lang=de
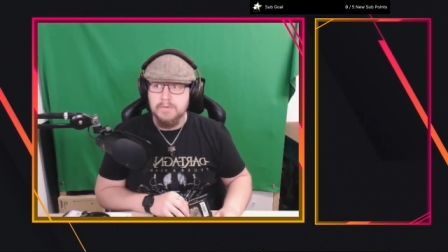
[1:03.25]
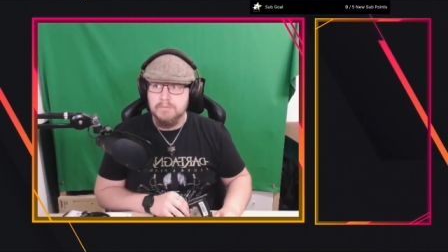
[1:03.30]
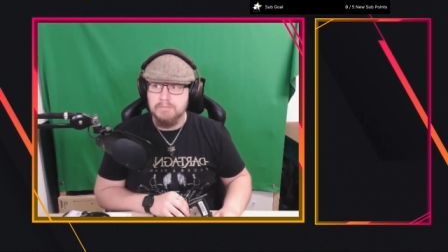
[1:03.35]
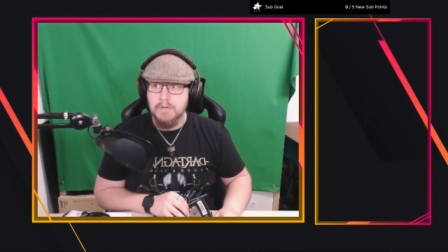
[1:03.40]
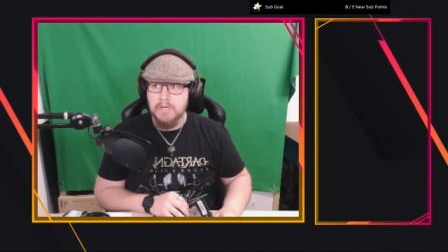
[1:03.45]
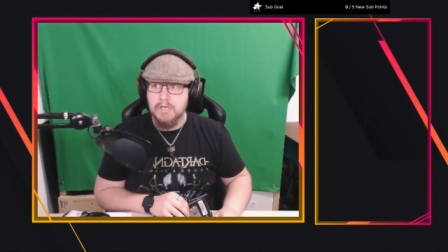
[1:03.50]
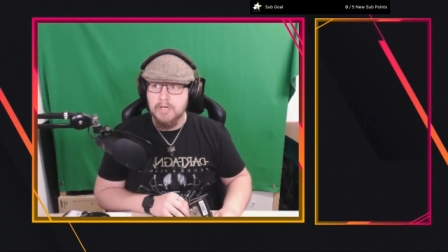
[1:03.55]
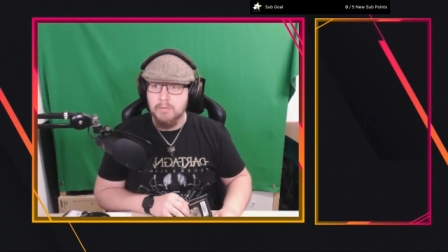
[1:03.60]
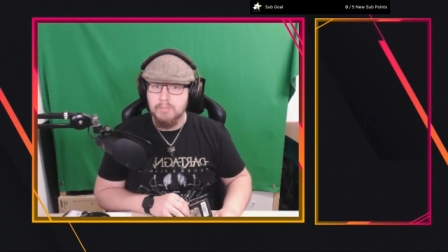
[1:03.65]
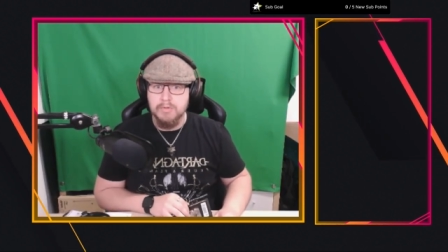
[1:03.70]

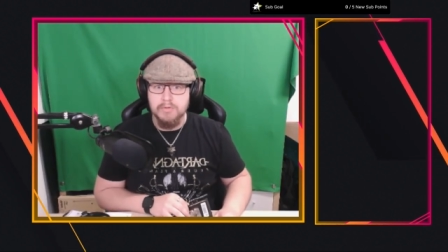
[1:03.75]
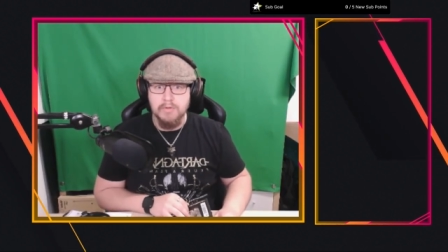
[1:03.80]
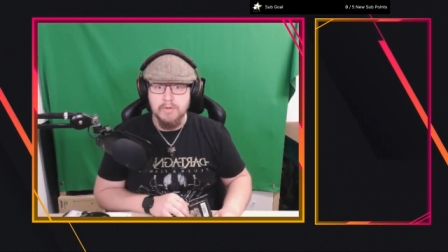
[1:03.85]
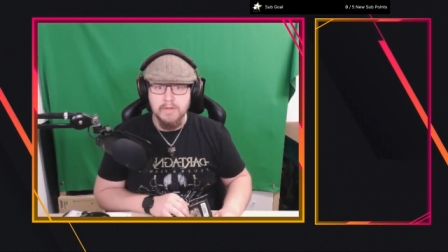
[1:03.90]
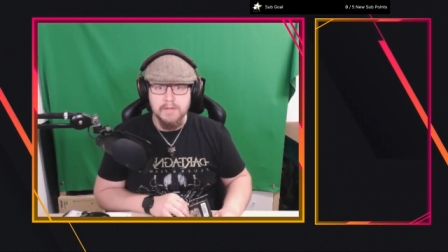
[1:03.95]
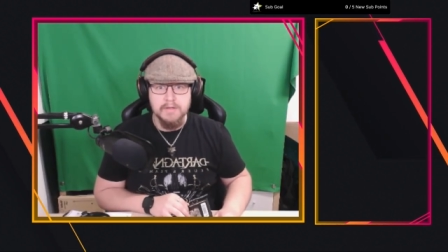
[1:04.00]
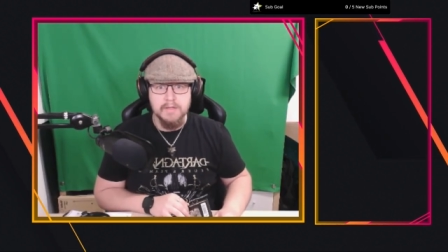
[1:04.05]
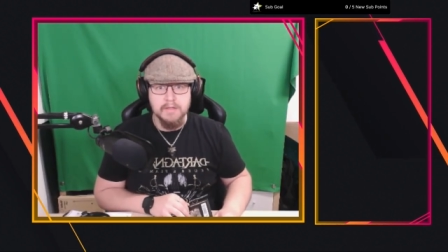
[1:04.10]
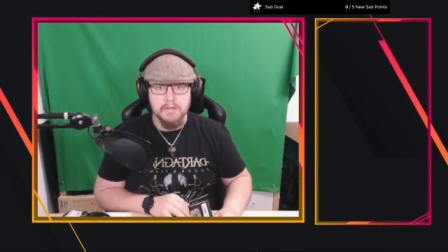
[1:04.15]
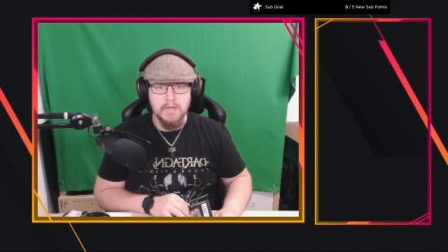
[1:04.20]
War, glaube ich,
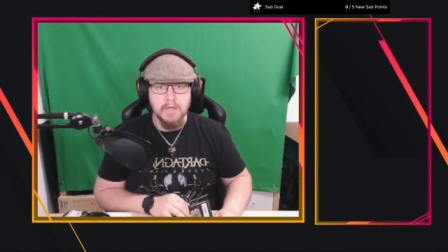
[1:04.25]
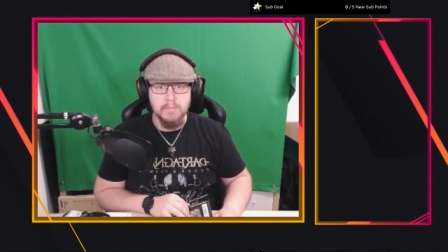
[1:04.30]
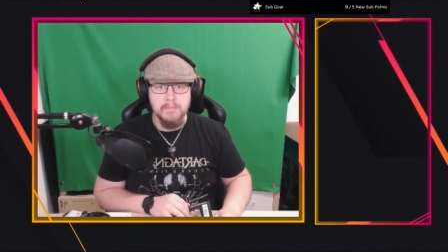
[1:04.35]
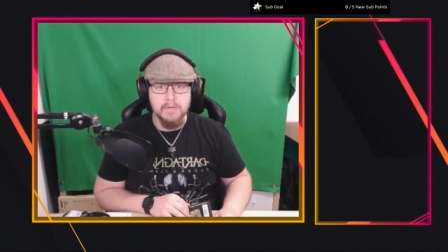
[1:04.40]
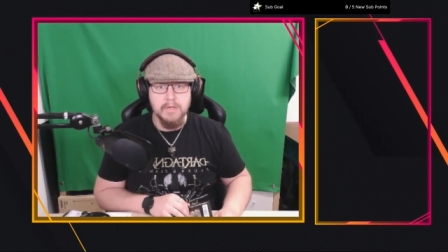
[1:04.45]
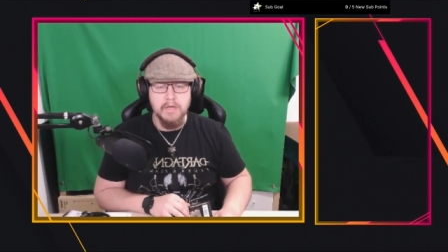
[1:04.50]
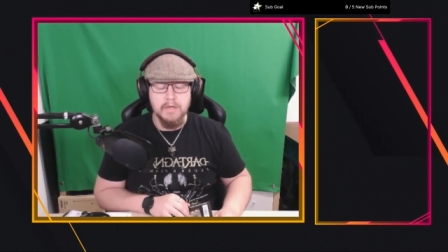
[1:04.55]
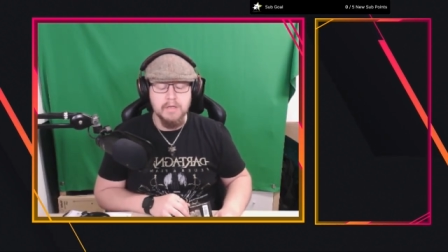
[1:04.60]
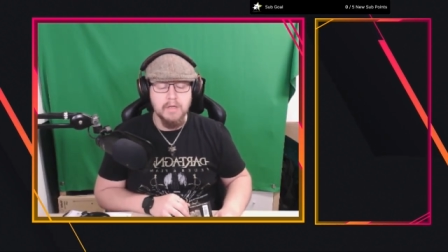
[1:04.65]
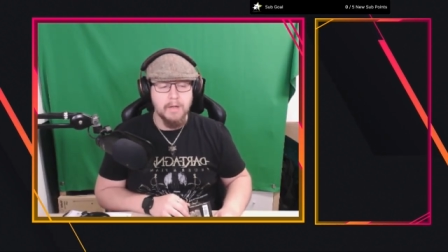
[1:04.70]

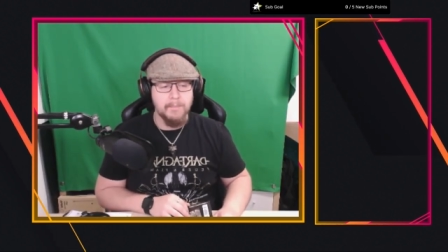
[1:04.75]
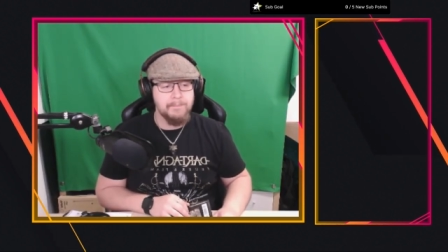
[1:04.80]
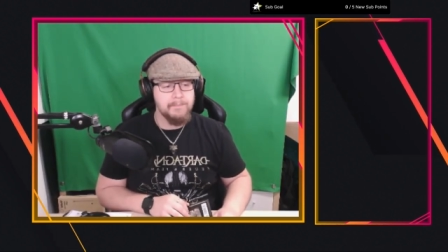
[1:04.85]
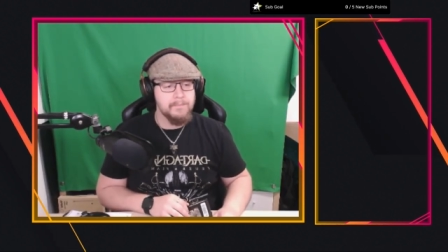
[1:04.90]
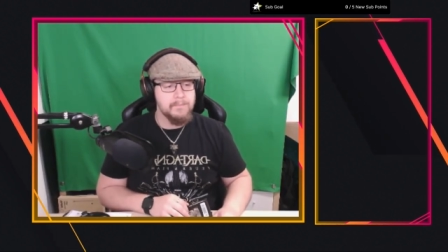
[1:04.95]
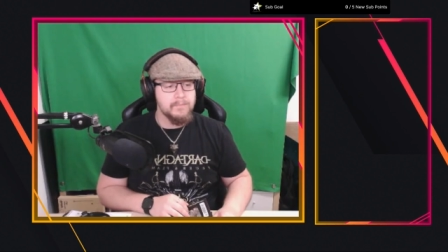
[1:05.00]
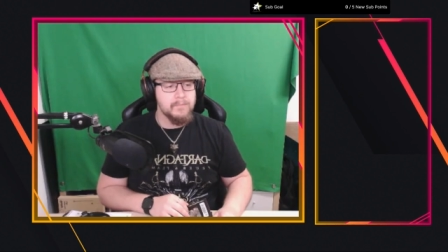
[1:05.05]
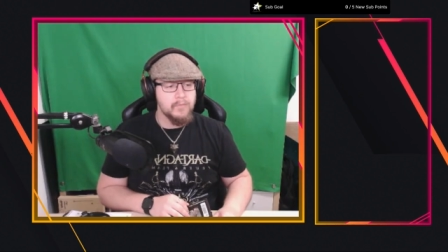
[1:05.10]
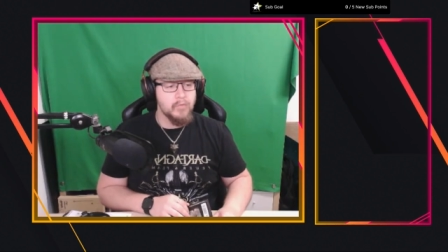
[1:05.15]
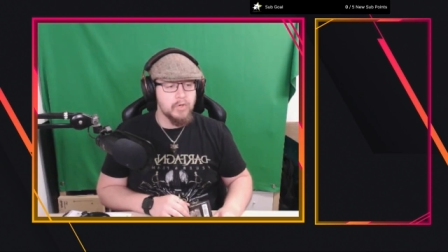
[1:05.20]
Donnerstagnachmittag, ja.
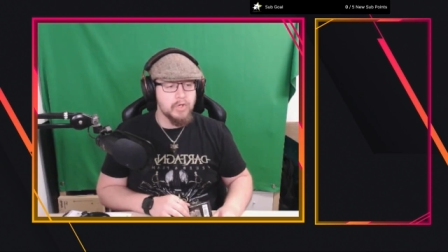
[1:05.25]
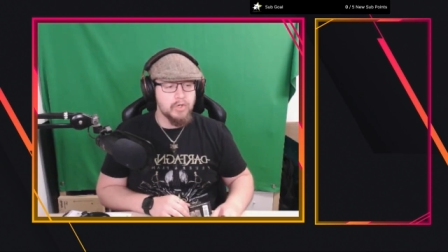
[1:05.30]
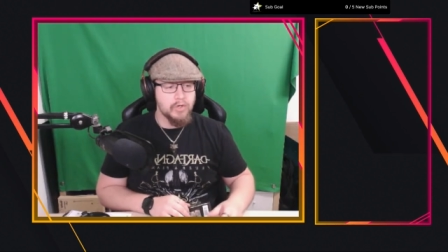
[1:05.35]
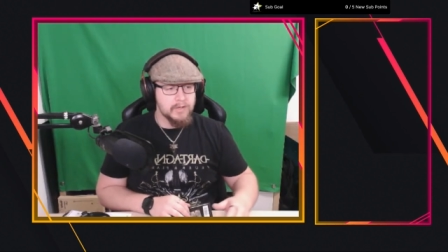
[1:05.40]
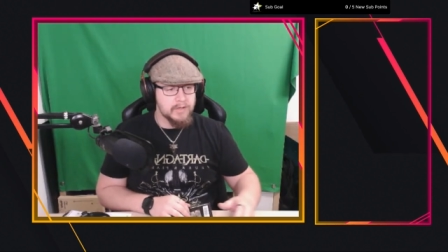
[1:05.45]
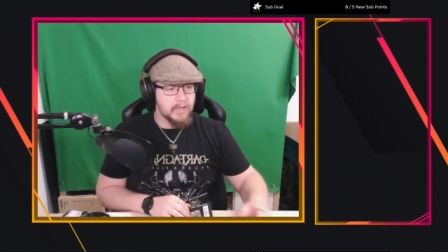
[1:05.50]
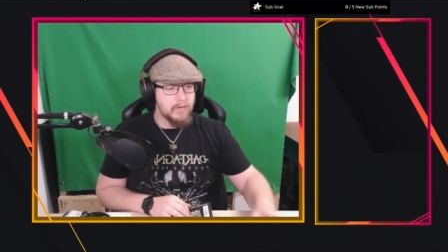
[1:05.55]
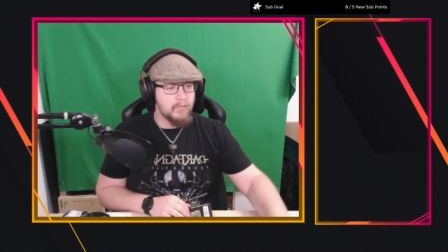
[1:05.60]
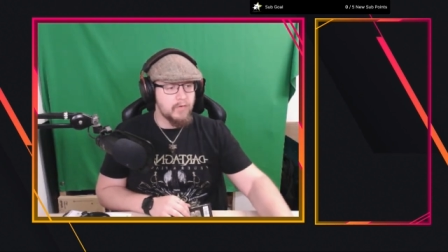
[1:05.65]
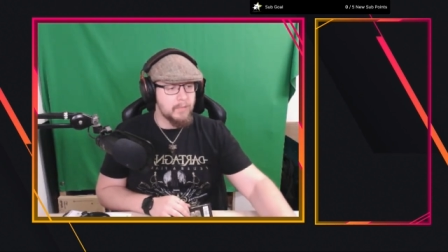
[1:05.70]
Oder
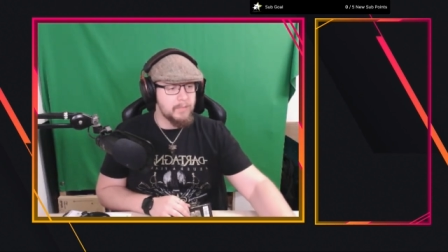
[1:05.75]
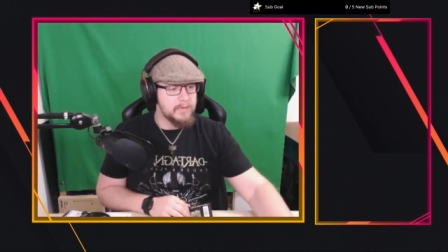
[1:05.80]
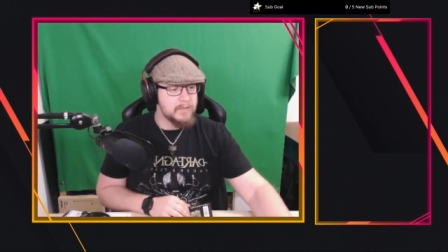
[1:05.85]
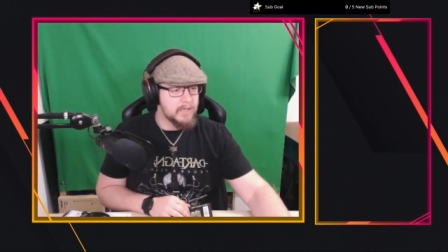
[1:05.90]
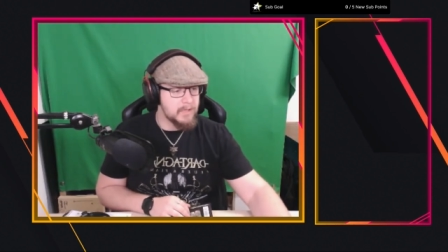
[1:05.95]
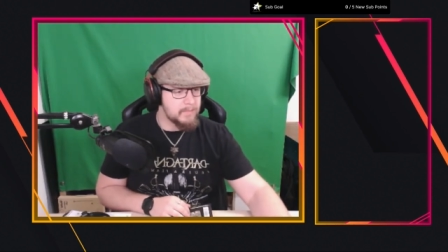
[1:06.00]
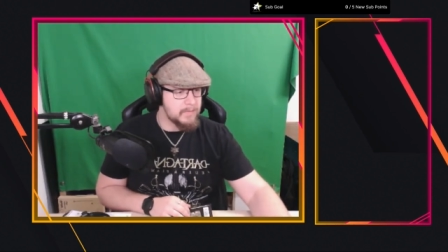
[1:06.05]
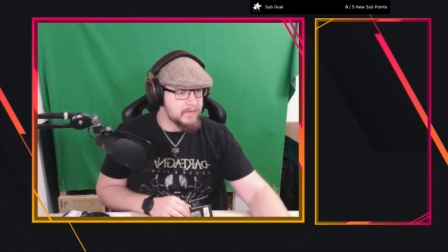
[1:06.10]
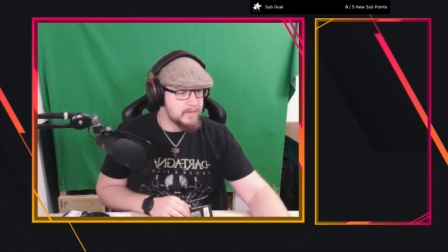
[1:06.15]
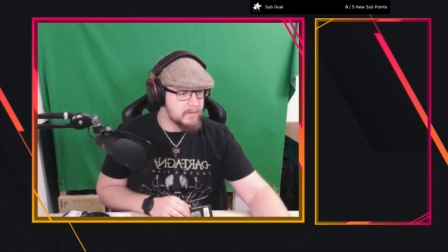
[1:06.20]

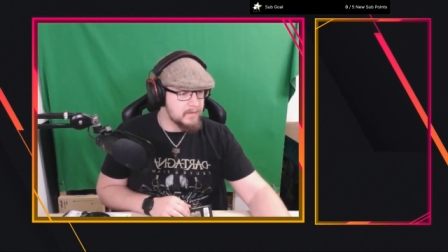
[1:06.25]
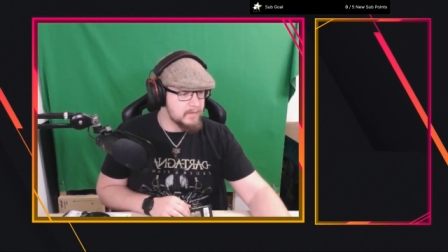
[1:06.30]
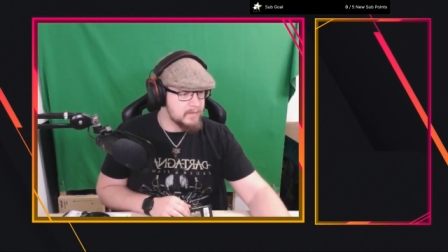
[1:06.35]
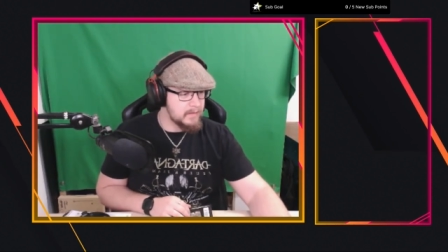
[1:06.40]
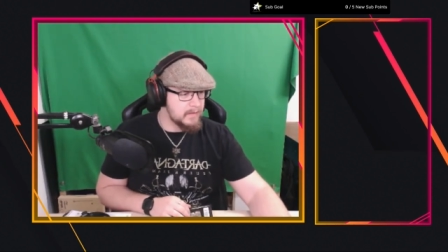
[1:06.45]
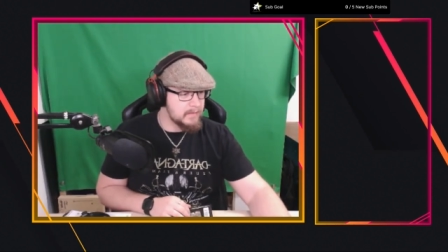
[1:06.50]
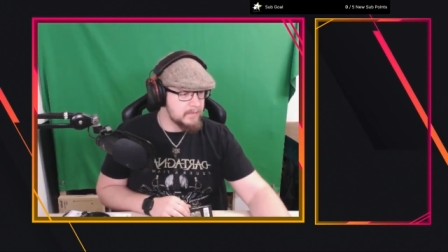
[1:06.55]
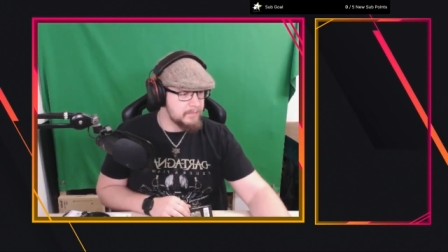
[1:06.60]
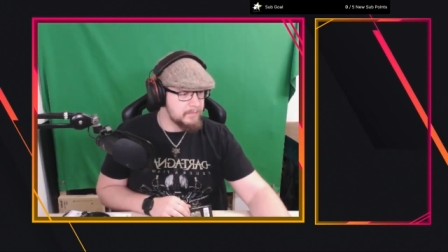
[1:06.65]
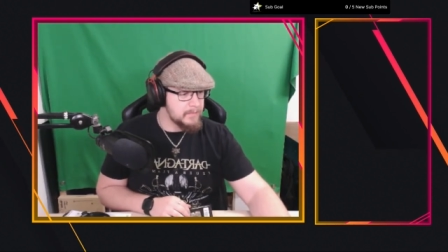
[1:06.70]
Donnerstagvormittag, besser
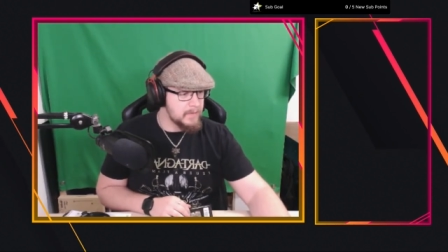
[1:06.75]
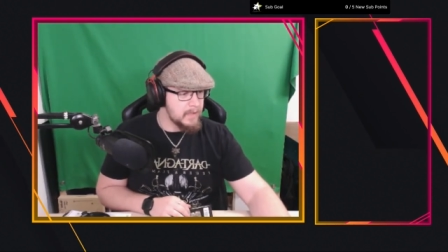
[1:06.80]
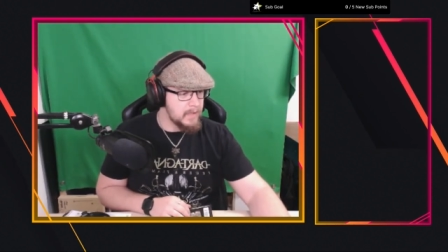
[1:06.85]
gesagt.